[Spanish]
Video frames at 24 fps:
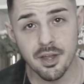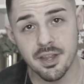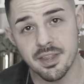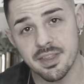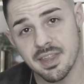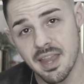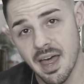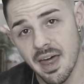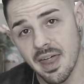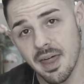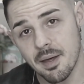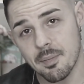
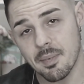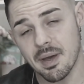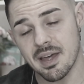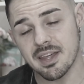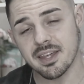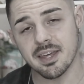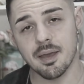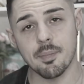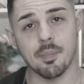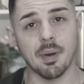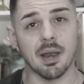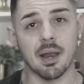nada
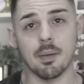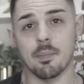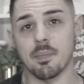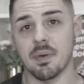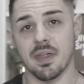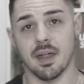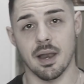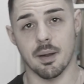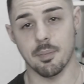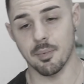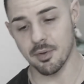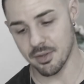más que para
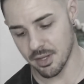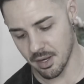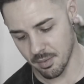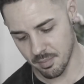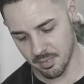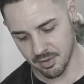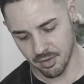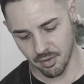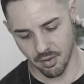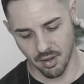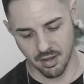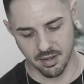empezar a
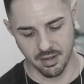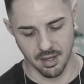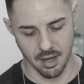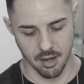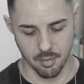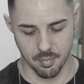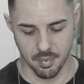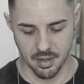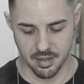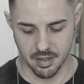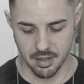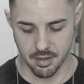ponerme toda esta ropa,